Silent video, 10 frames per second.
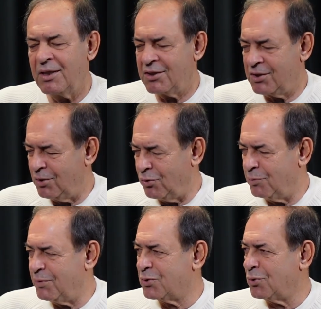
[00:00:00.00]
etkili
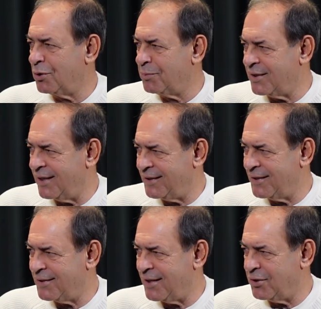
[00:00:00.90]
olmaz olur mu
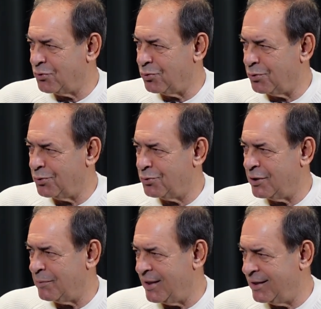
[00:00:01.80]
zaten sen de soruyorsun
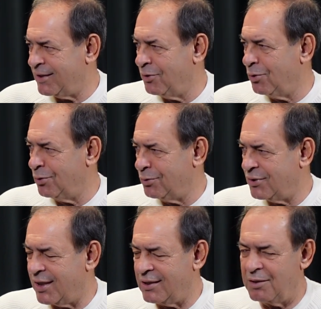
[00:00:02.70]
ama etkili olduğunu
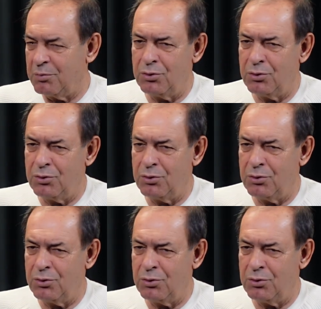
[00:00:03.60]
sen de